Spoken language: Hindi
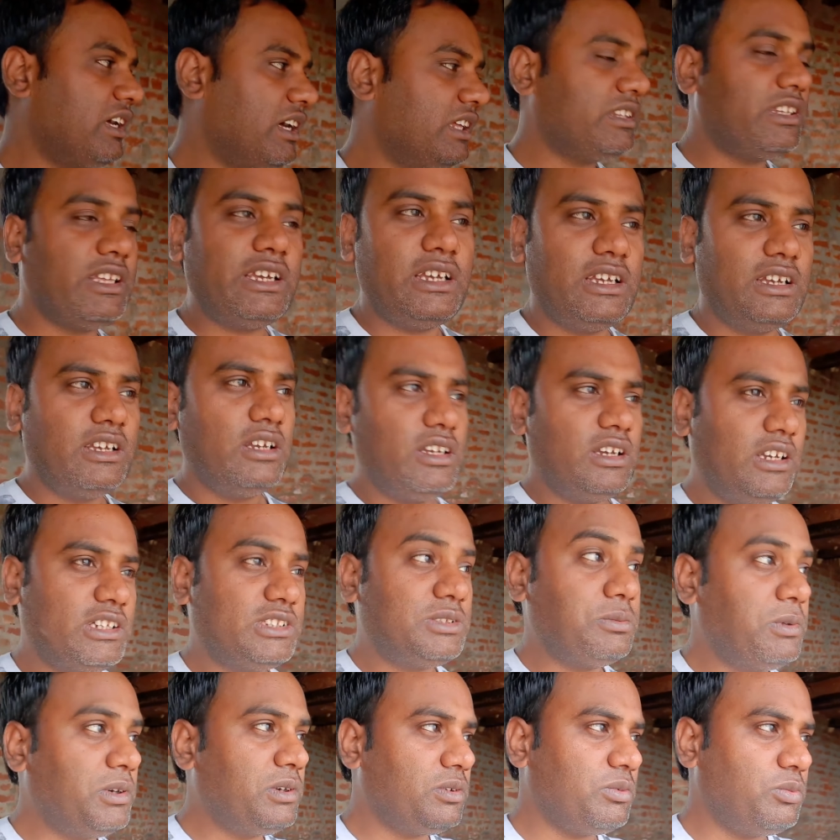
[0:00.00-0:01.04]
नहाते
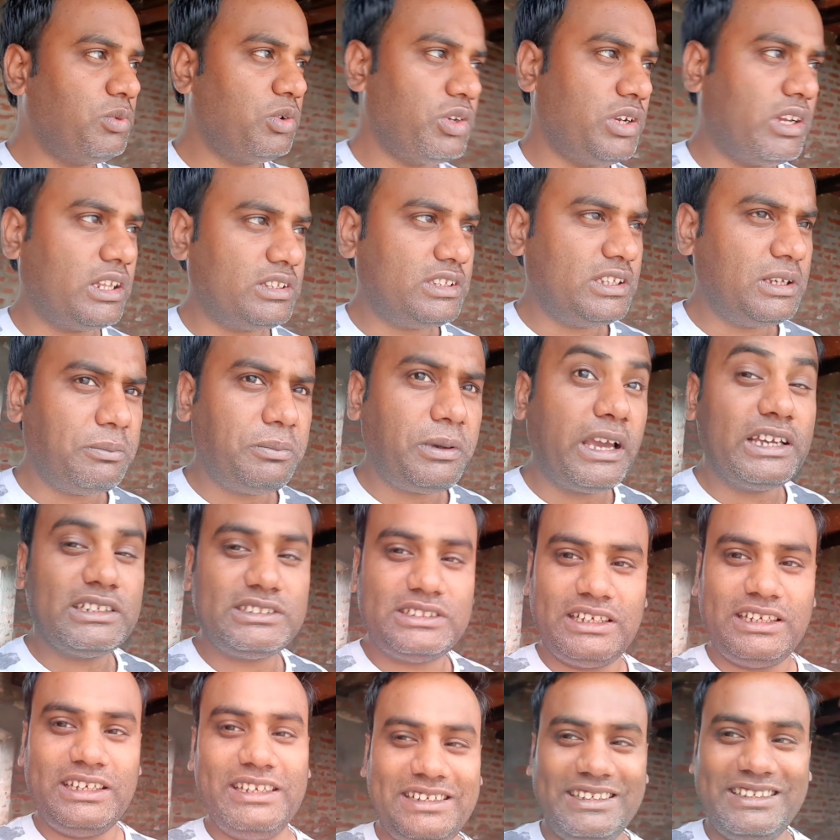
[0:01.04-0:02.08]
इसमें वो नहाती है भैंसें